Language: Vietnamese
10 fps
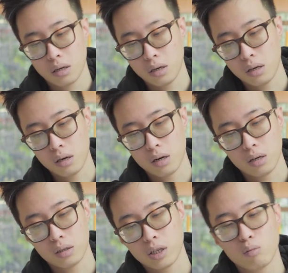Thì
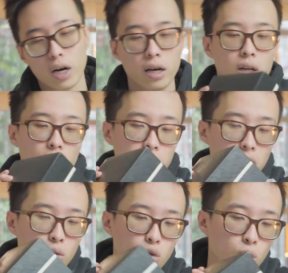uh, trong đấy
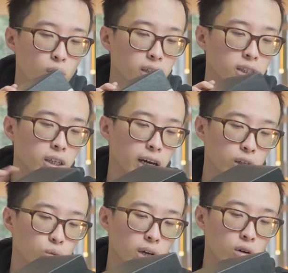sẽ không có một cái gì
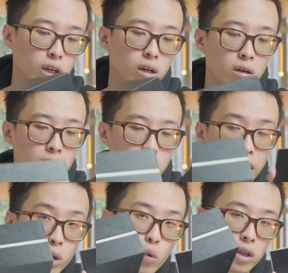để chúng ta có thể đựng
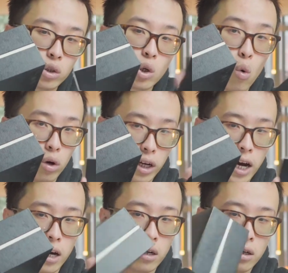được cái quyển sổ này
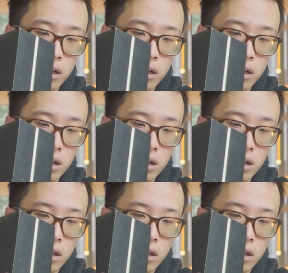cả.